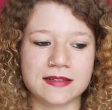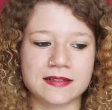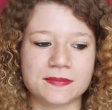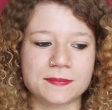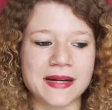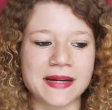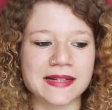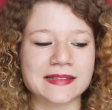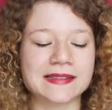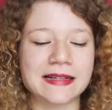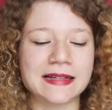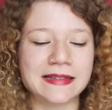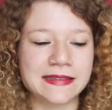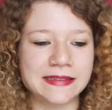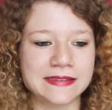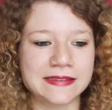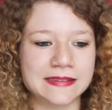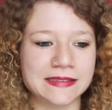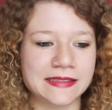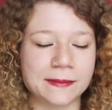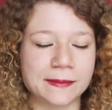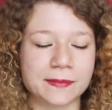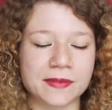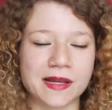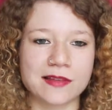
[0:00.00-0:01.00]
es
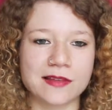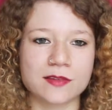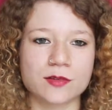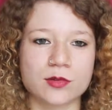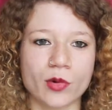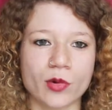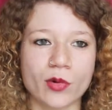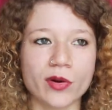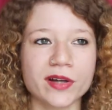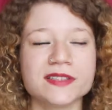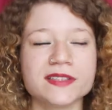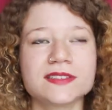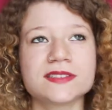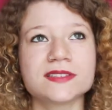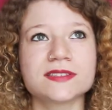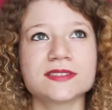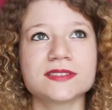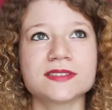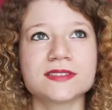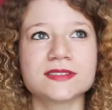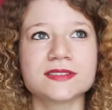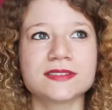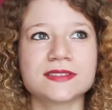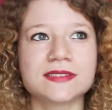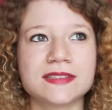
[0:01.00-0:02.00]
Magdalenen gibt, also Leute,
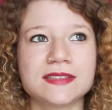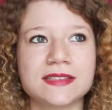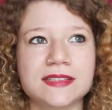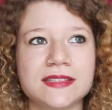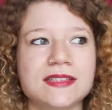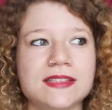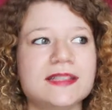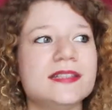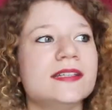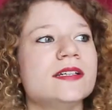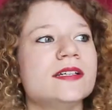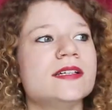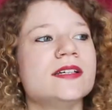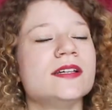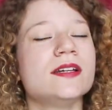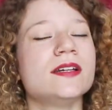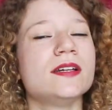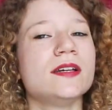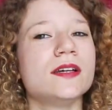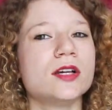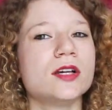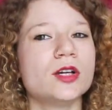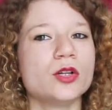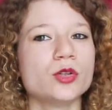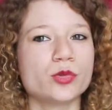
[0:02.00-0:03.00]
die
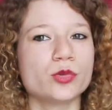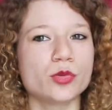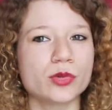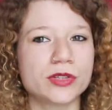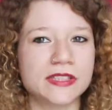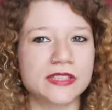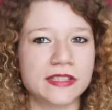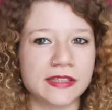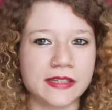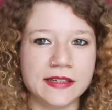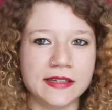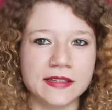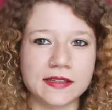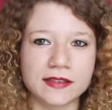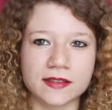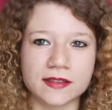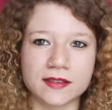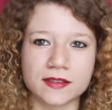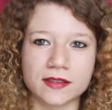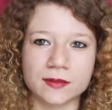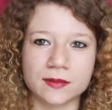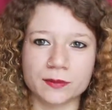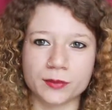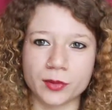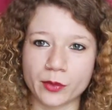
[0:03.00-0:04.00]
durch
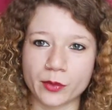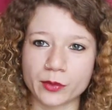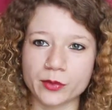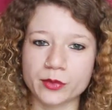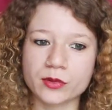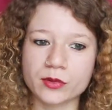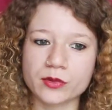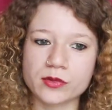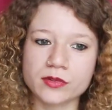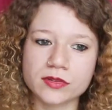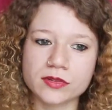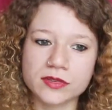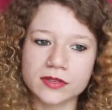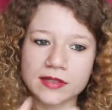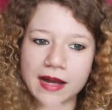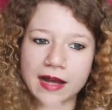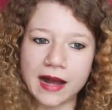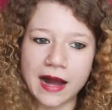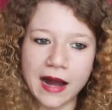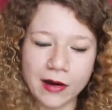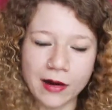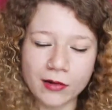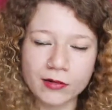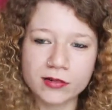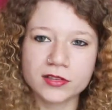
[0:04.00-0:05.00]
ihre Berührung
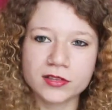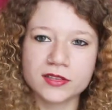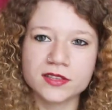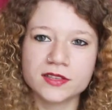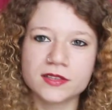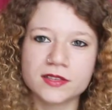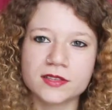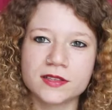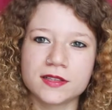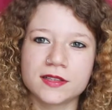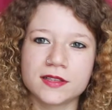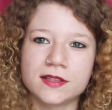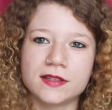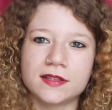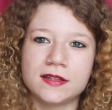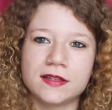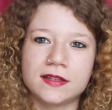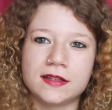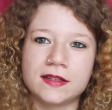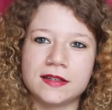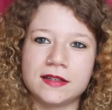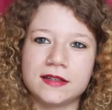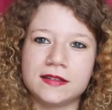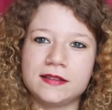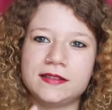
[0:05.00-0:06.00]
der Haut
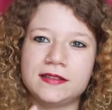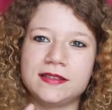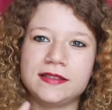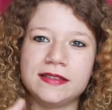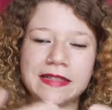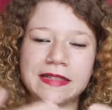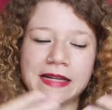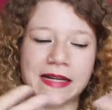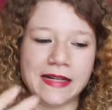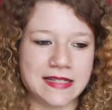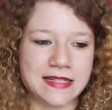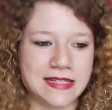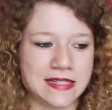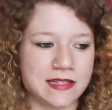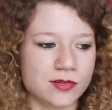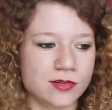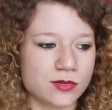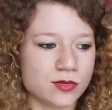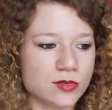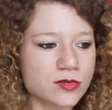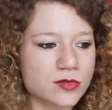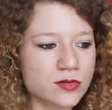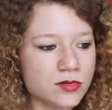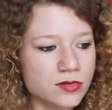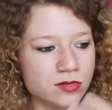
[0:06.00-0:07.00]
die
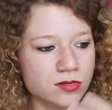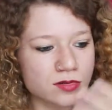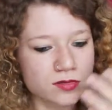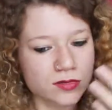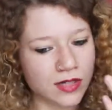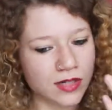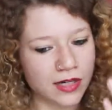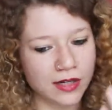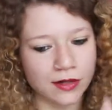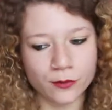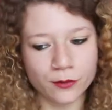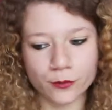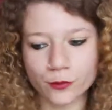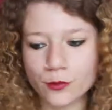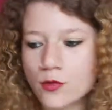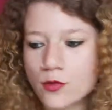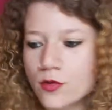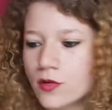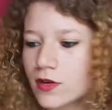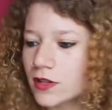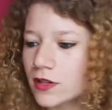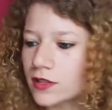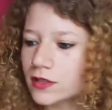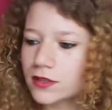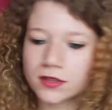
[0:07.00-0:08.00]
Erinnerungen oder
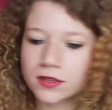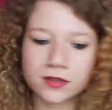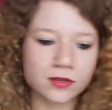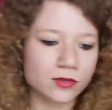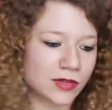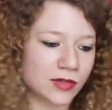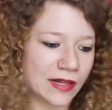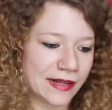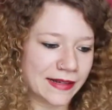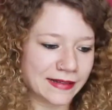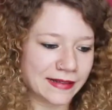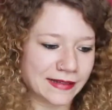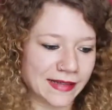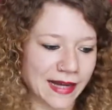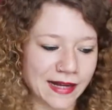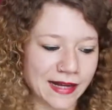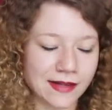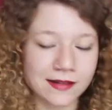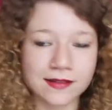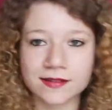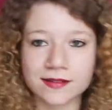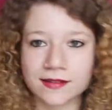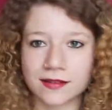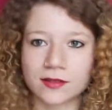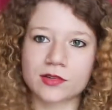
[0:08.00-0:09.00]
Gefühle oder
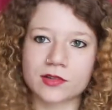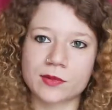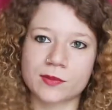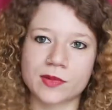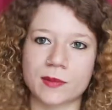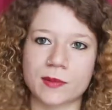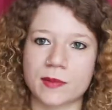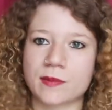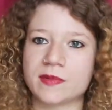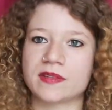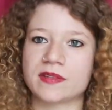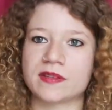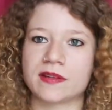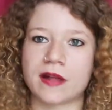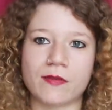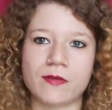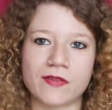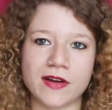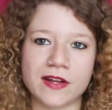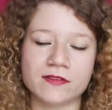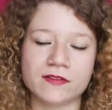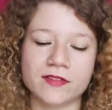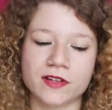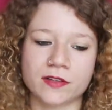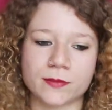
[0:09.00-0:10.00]
Gedanken, das kommt immer ein bisschen drauf
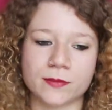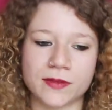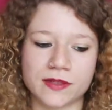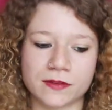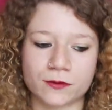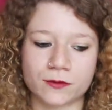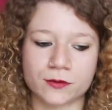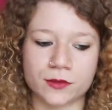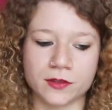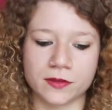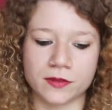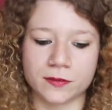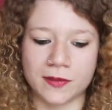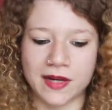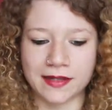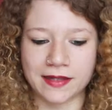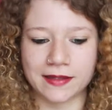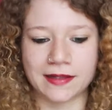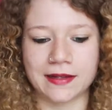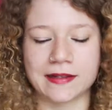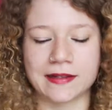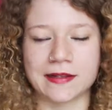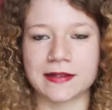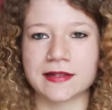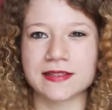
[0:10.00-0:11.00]
an, was man für eine
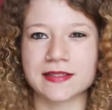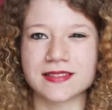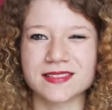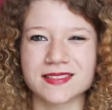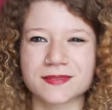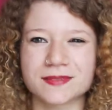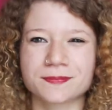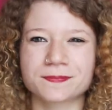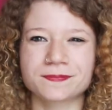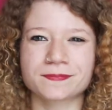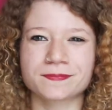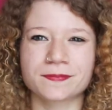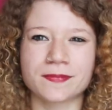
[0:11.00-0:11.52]
Magdalena ist,